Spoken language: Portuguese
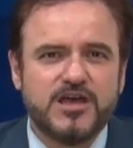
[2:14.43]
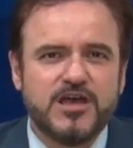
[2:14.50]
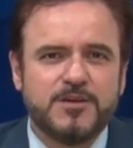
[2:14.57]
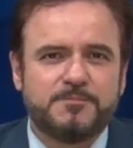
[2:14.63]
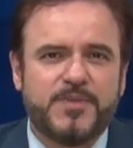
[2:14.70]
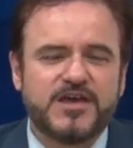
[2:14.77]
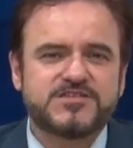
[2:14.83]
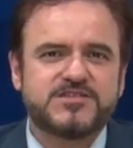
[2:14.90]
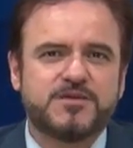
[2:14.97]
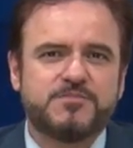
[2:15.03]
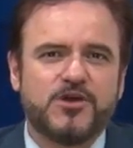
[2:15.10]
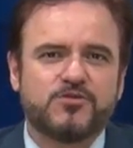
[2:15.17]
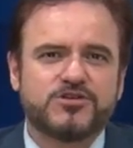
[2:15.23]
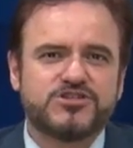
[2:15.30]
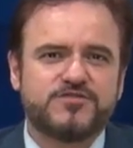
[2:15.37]

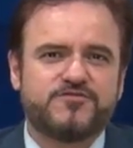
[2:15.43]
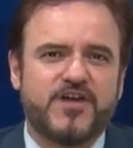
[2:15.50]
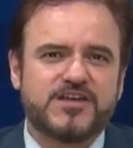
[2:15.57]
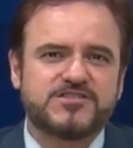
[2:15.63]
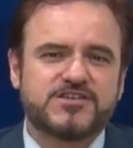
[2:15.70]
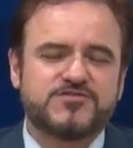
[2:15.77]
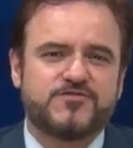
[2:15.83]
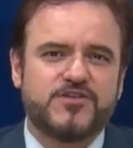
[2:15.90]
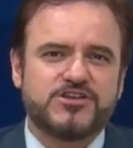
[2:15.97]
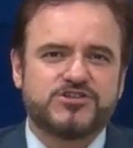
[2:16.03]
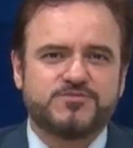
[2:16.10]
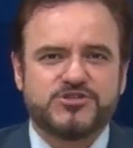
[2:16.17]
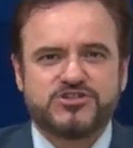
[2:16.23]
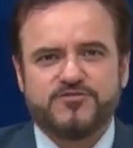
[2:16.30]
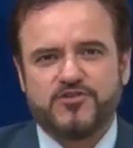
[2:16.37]
percebeu que diversas
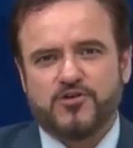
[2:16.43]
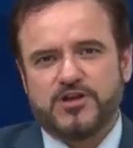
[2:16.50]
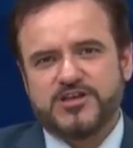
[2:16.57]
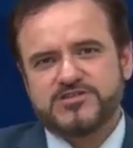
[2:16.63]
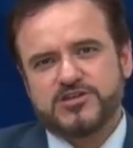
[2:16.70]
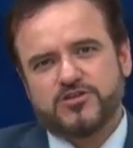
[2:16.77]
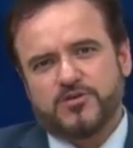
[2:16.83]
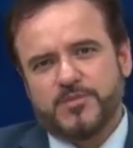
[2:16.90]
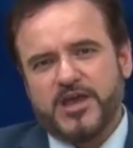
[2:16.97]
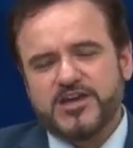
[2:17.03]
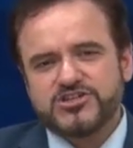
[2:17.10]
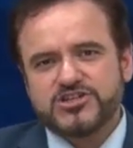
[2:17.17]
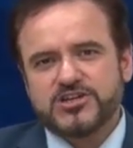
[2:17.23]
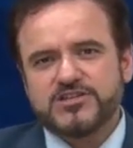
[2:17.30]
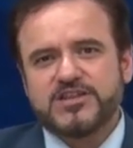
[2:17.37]
vítimas de violência
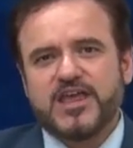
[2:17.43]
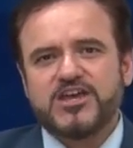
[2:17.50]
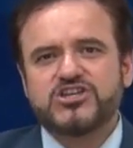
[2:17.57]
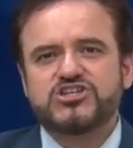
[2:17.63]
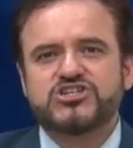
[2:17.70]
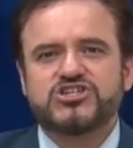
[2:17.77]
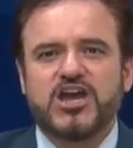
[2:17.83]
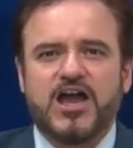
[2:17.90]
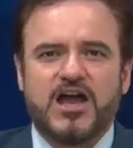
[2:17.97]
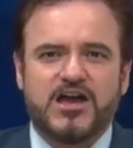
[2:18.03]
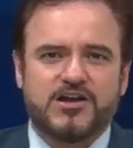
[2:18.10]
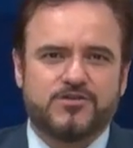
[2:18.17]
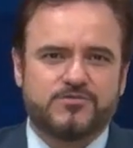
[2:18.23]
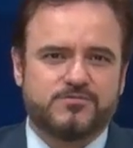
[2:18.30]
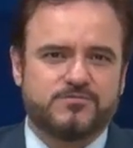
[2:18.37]
doméstica
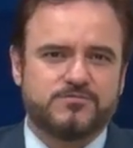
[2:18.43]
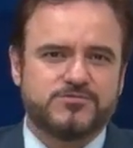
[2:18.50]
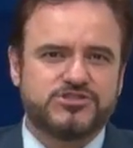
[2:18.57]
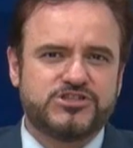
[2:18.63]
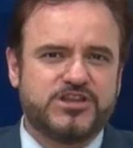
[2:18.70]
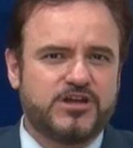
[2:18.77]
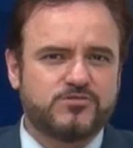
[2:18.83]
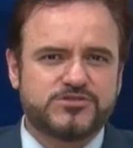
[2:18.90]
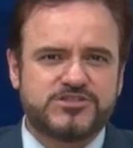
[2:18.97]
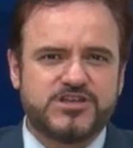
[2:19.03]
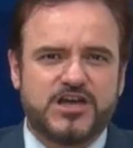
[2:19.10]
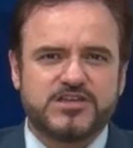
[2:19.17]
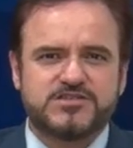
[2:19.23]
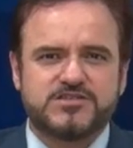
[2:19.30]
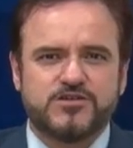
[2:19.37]
deixaram de
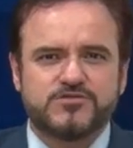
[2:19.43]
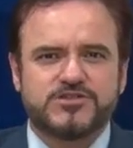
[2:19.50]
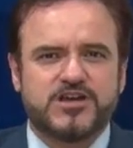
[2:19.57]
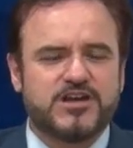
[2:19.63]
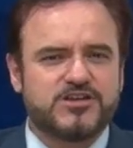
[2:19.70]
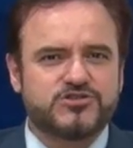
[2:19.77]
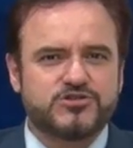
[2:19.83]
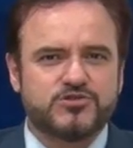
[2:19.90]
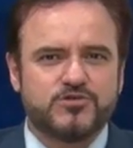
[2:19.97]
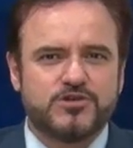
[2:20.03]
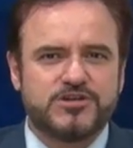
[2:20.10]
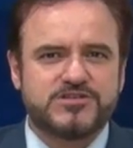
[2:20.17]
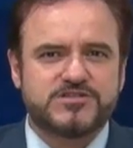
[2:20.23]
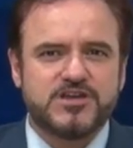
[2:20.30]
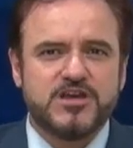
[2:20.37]
denunciar seus
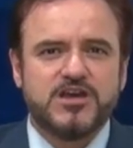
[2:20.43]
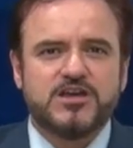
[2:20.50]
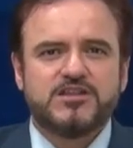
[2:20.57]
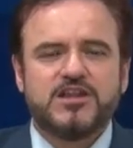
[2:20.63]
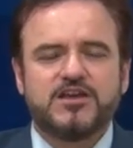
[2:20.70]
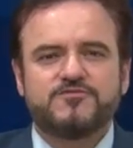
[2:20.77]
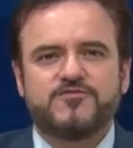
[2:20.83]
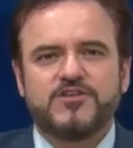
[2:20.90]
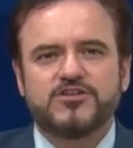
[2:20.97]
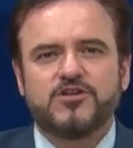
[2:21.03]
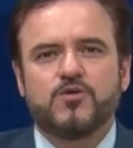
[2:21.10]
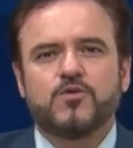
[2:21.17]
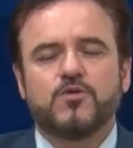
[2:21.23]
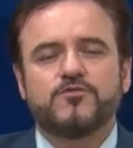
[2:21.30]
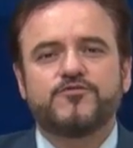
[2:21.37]
agressores devido ao
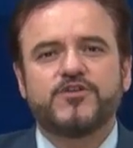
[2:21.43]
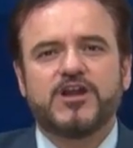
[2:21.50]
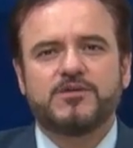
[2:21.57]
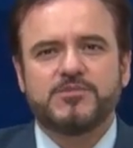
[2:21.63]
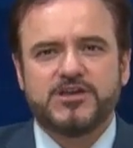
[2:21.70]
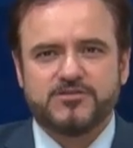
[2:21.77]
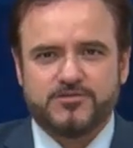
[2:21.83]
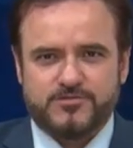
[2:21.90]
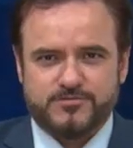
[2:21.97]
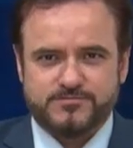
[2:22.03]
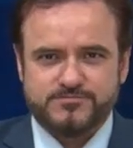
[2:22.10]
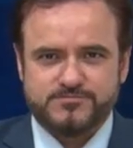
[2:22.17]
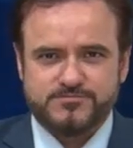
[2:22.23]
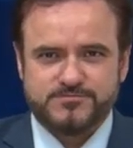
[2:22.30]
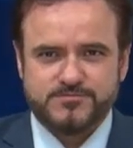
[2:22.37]
confinamento.
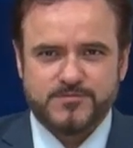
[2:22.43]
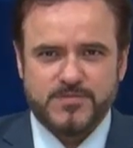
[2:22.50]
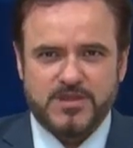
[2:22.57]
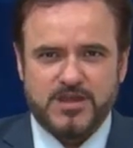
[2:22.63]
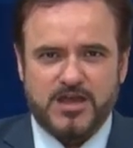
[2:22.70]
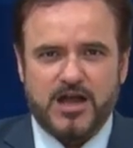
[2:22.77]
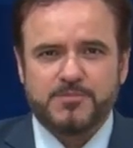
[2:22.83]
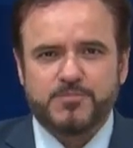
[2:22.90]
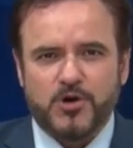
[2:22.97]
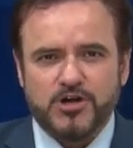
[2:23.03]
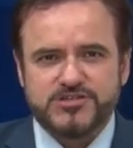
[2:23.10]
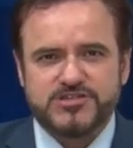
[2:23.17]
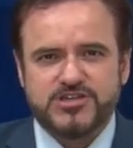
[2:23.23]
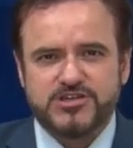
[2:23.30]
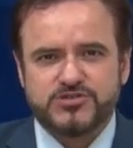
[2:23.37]

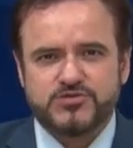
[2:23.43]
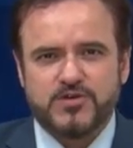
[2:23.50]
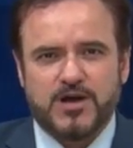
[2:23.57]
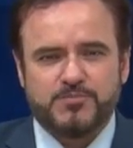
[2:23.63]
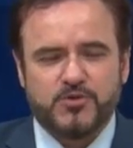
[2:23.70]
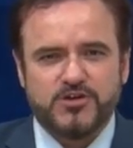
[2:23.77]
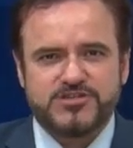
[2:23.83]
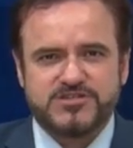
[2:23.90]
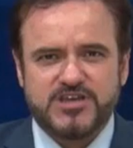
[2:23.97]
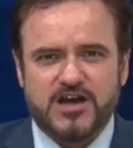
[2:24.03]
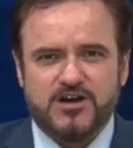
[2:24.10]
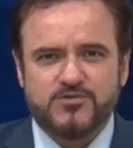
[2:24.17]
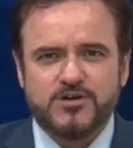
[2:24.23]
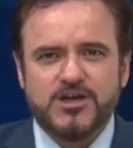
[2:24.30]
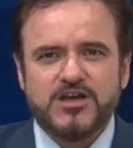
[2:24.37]
Após isso, a
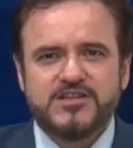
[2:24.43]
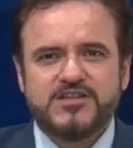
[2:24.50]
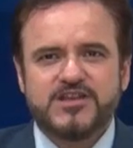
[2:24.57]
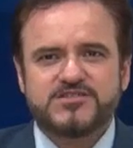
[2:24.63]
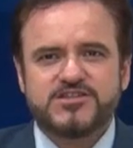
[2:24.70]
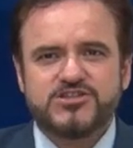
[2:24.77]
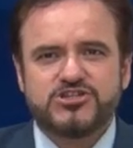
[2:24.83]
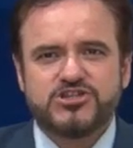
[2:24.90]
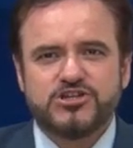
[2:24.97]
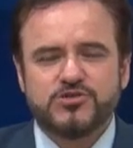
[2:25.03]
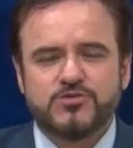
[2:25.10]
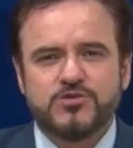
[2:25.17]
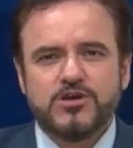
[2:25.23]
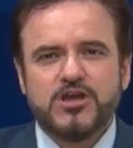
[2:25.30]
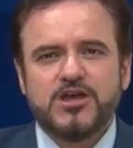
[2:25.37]
policial
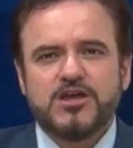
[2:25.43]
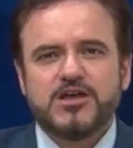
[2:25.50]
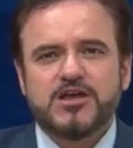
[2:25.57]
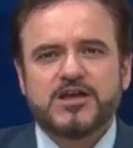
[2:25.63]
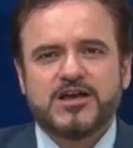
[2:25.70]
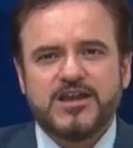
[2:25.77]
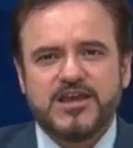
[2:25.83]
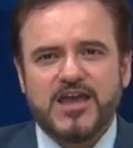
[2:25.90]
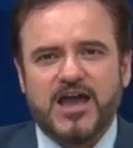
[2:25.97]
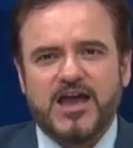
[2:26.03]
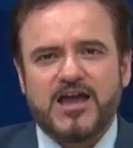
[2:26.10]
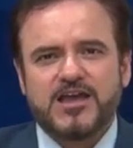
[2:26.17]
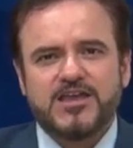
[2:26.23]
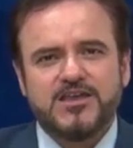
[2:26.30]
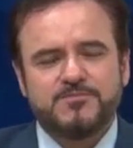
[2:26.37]
decidiu
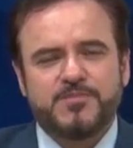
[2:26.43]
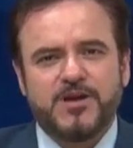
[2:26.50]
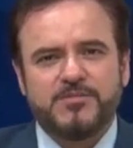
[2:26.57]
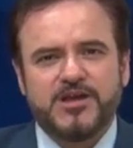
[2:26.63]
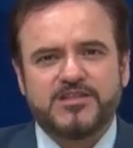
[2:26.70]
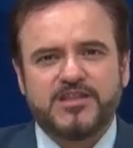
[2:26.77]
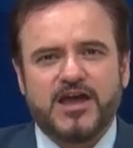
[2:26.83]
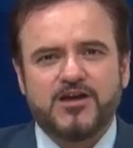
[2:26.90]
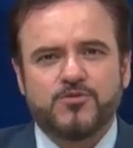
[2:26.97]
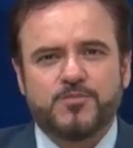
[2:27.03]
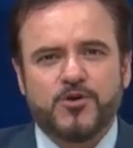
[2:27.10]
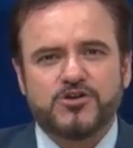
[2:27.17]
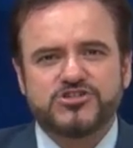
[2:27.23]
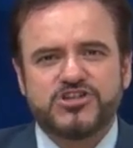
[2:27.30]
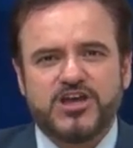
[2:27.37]
criar e implementar o
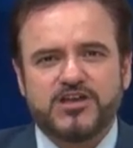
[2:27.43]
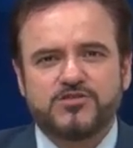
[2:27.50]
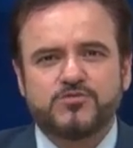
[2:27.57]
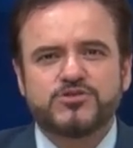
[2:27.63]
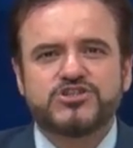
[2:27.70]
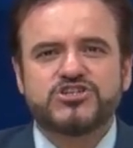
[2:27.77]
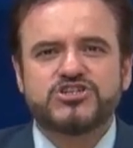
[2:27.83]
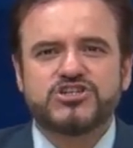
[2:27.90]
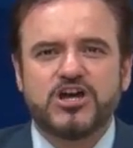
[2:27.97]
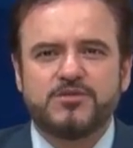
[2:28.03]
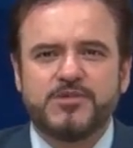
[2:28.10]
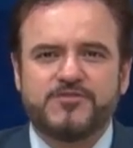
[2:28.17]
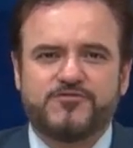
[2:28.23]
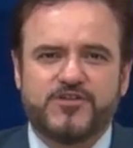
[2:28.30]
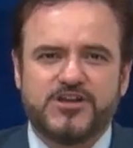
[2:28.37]
projeto Chame
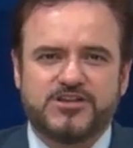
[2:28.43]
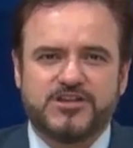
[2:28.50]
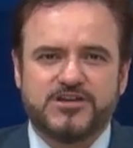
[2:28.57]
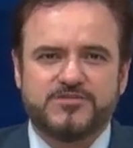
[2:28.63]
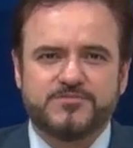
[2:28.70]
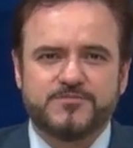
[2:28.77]
a Frida,